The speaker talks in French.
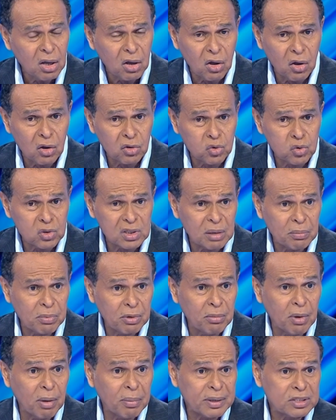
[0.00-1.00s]
Euh, tout
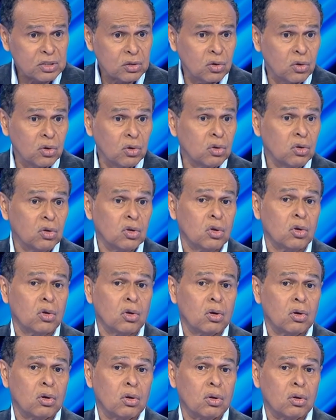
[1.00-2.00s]
simplement parce que
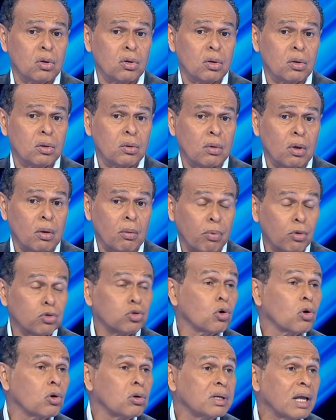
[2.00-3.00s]
euh, un
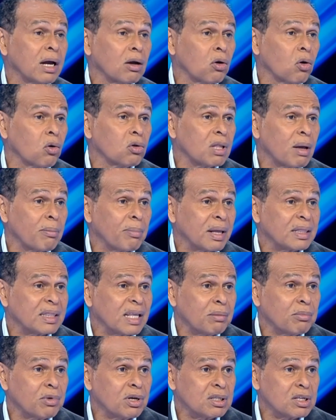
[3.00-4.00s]
protocole d'accord n'a pas
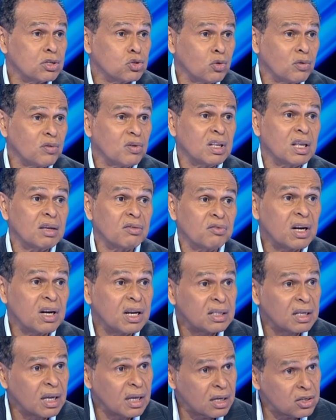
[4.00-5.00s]
tellement été suivi des Il
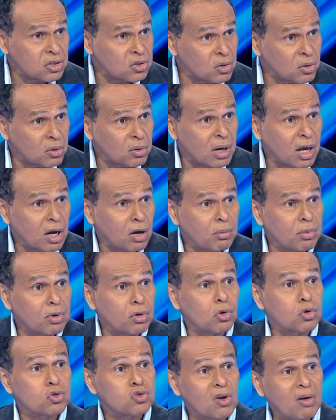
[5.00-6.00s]
était question que la
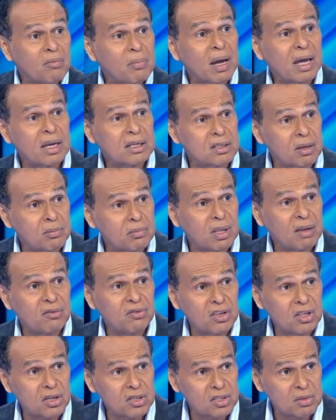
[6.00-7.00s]
commune reçoive, par exemple, des
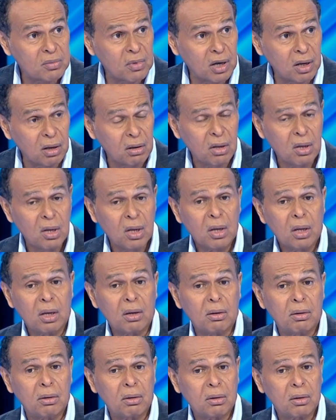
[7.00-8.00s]
financements
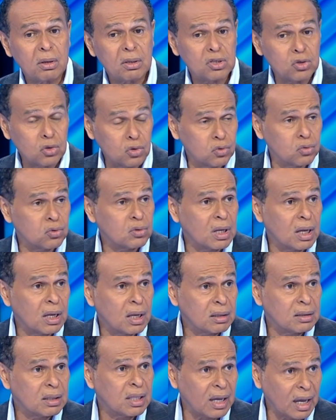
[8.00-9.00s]
euh, et surtout
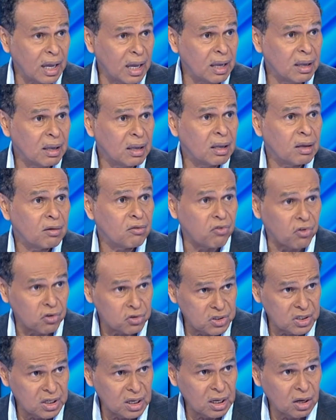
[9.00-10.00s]
des terrains
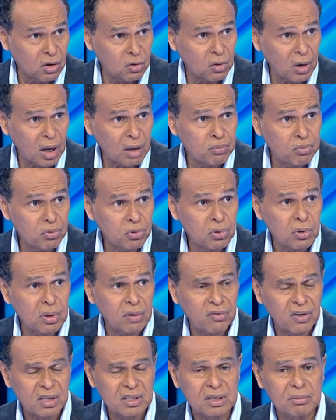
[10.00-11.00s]
fonciers qu'on aurait pu
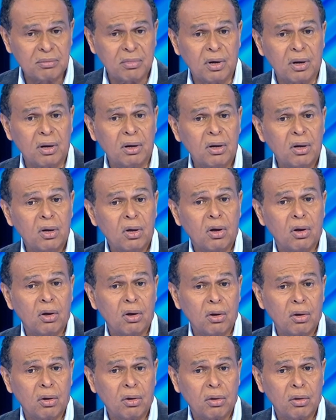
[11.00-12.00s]
effectivement
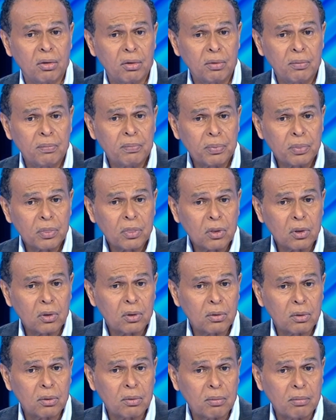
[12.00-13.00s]

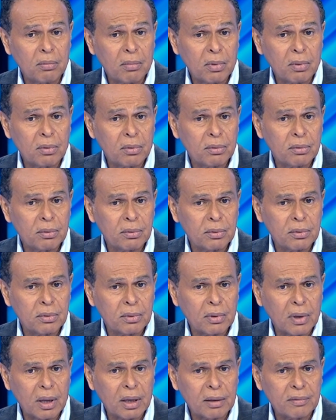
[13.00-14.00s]
euh,
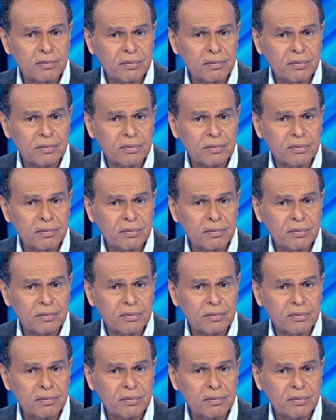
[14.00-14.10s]
euh,